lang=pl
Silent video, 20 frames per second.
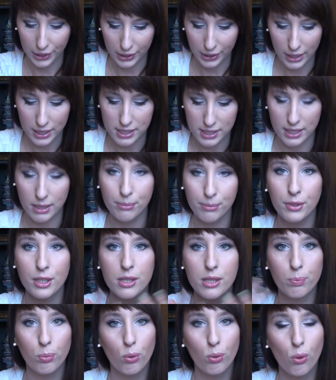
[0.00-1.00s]
i
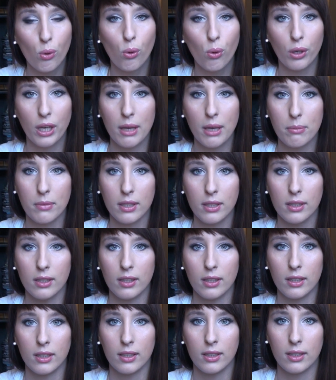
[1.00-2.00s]
następnie spłukujemy,
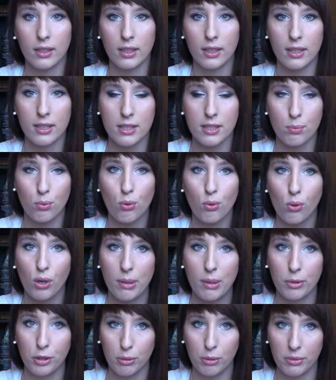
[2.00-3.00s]
e,
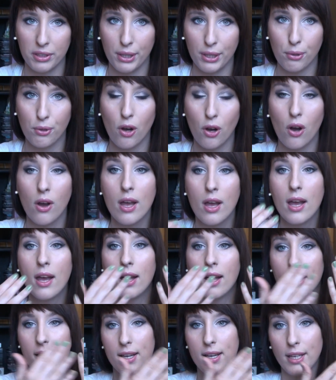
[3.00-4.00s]
spłukujemy to mydełko
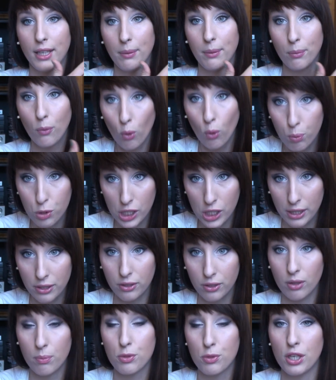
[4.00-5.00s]
e, i
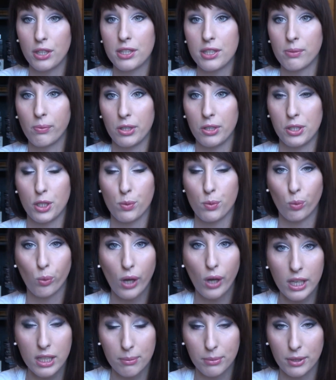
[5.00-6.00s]
uprzednio przed właśnie
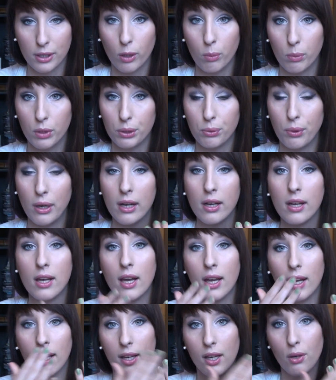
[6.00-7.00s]
spłukaniem tego mydła
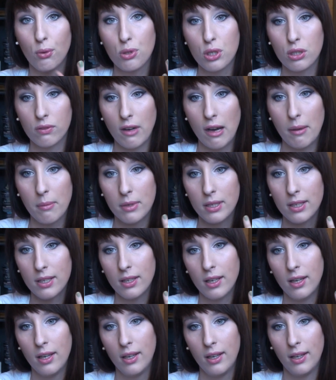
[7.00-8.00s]
e,
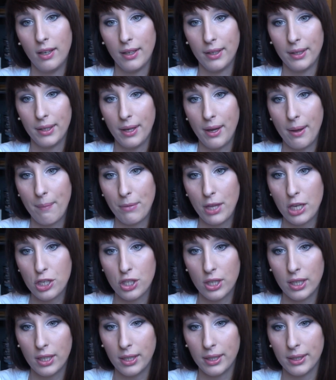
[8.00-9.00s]
używamy e,
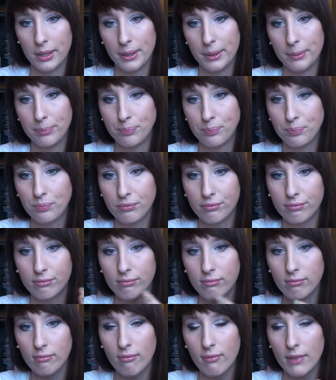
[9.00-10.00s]
naszej, e,
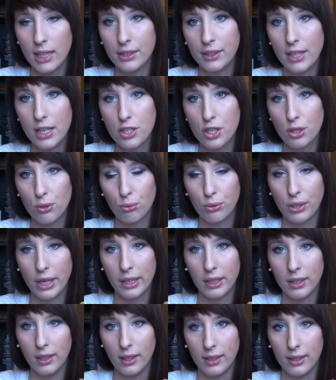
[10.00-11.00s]
naszej
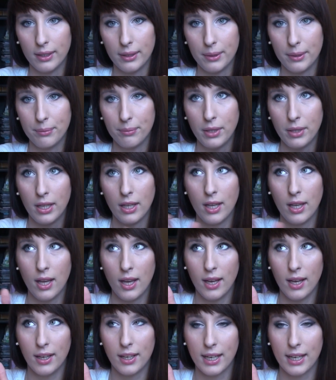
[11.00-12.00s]
tutaj e,
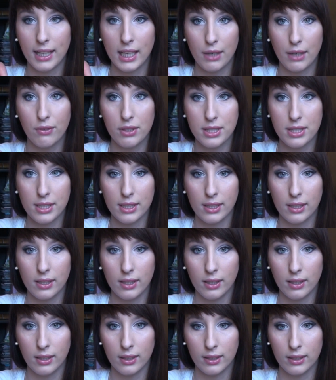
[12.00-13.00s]
rękawicy
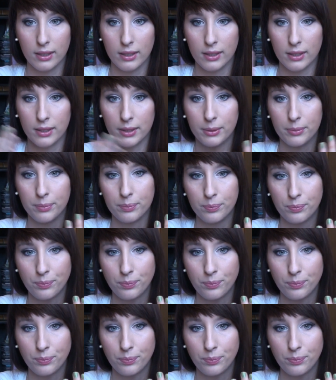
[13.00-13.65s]
e,